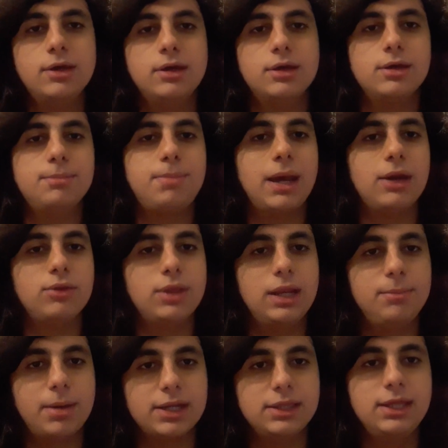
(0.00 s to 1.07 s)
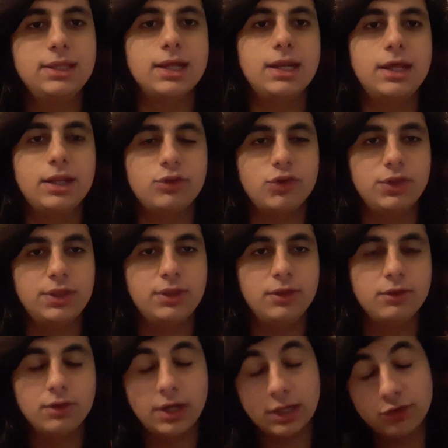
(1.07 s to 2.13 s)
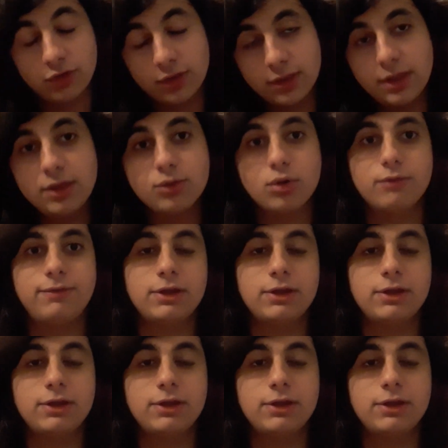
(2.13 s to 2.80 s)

Eh, parlo delle partite, le recen recensisco,